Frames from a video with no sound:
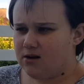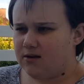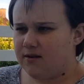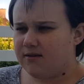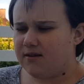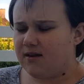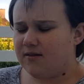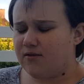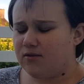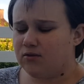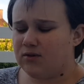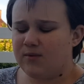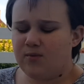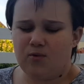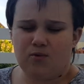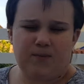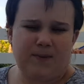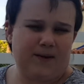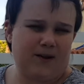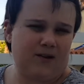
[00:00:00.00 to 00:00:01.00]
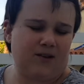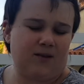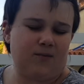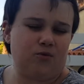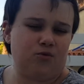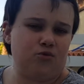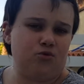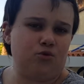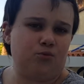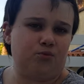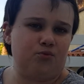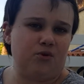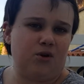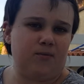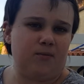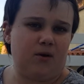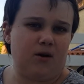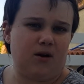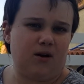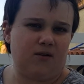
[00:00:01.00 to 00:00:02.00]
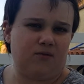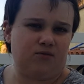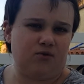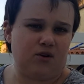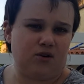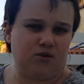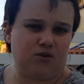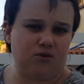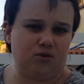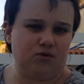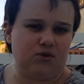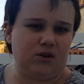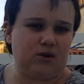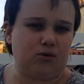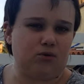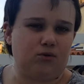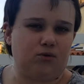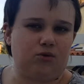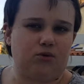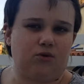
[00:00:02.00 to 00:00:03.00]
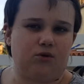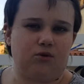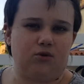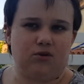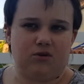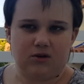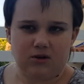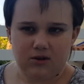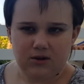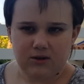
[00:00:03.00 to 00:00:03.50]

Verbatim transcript: les saveurs, tout ça, pour pas qu'elle s'habitue non plus à, avoir que des trucs euh,